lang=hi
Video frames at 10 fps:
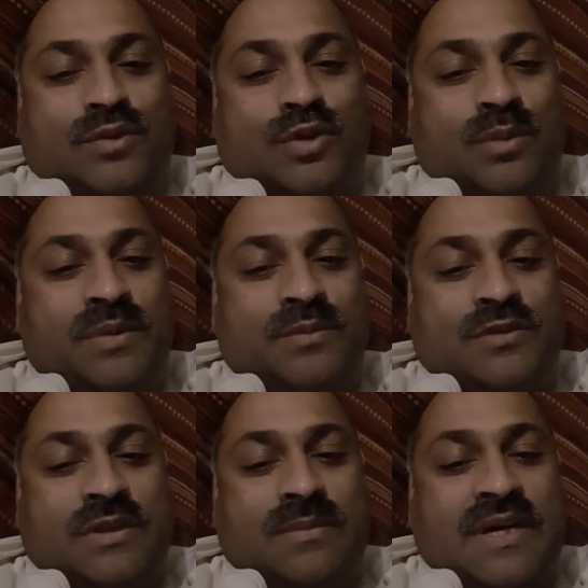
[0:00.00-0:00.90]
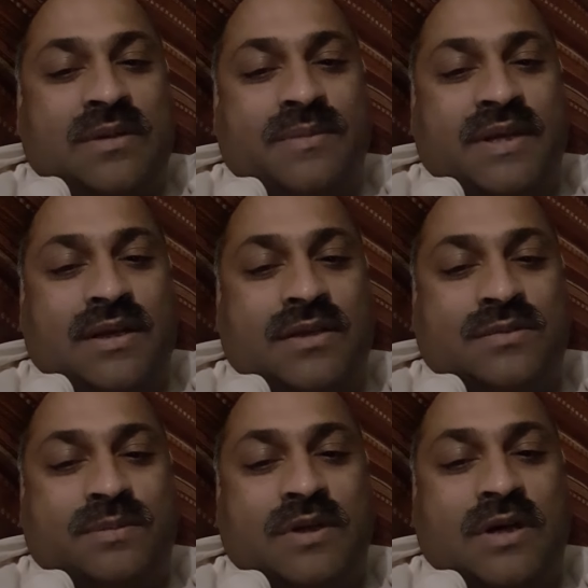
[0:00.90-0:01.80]
जो भी मुसलमान मेरे इस
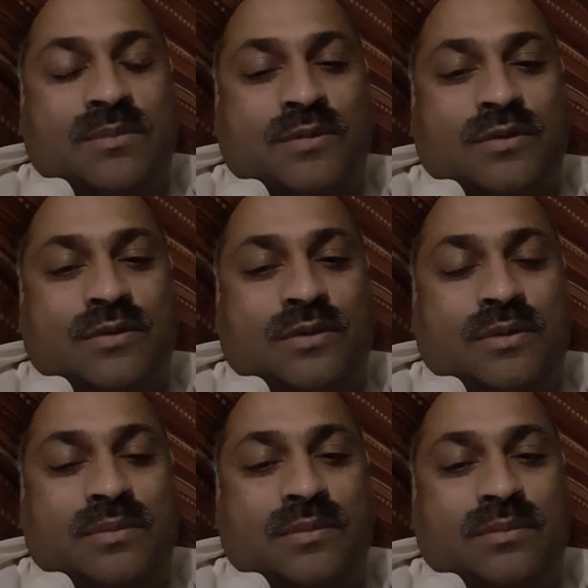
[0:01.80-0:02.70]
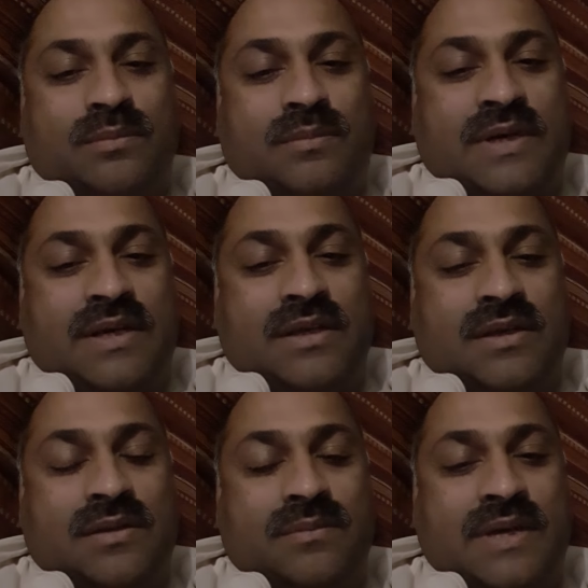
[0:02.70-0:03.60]
पैगाम को भाई
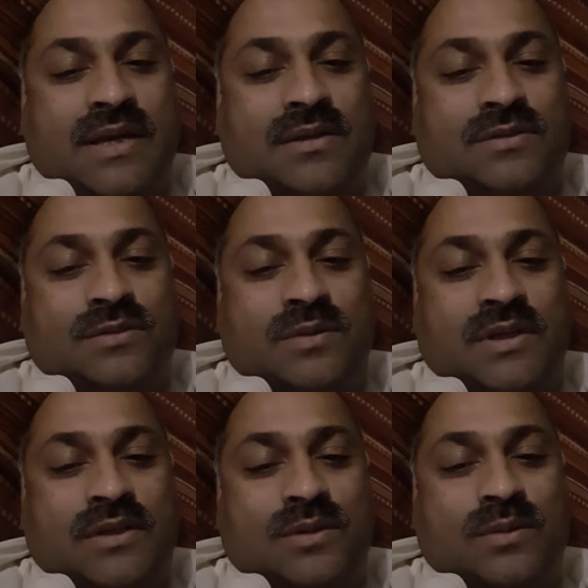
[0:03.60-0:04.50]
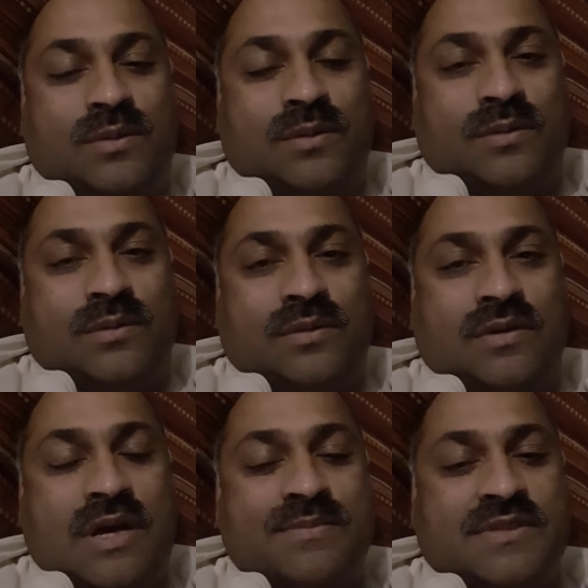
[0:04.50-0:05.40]
बहन सुने तो
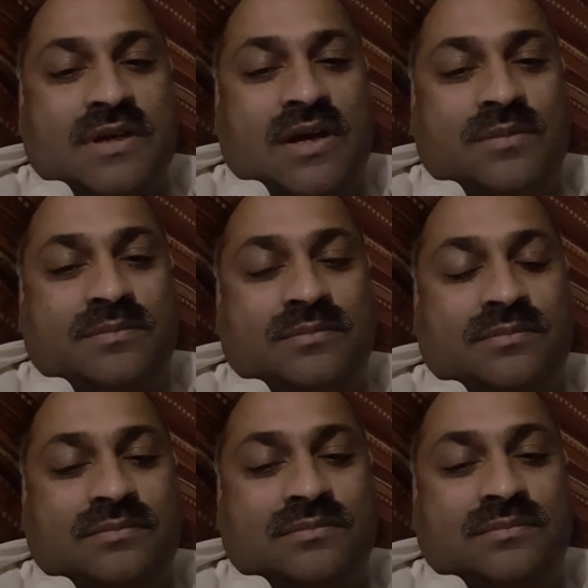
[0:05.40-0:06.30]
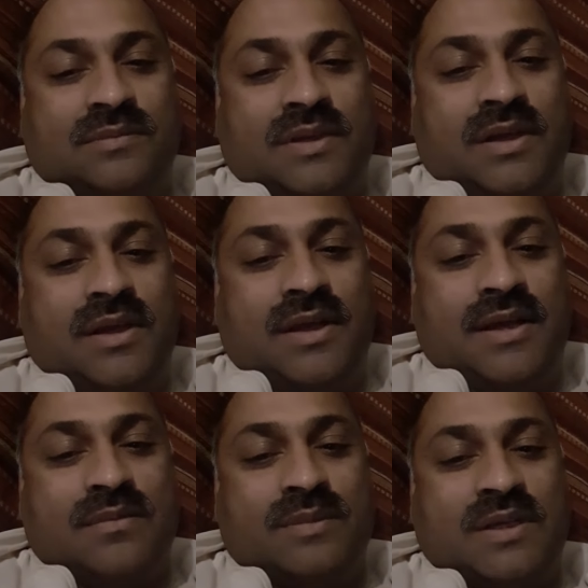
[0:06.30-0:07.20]
कम से कम
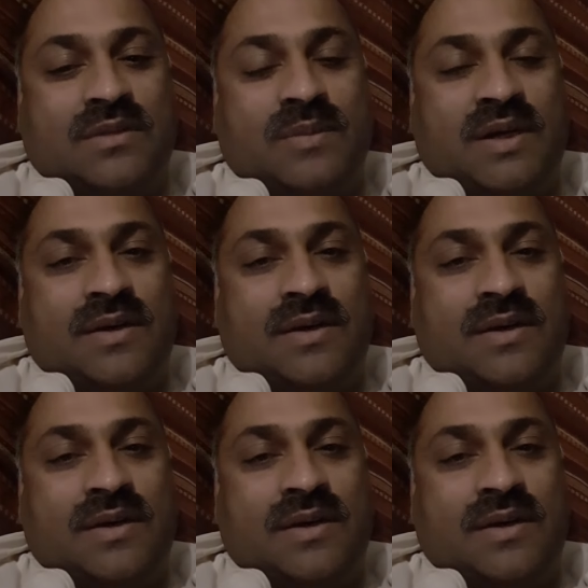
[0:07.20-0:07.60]
एक मरतबा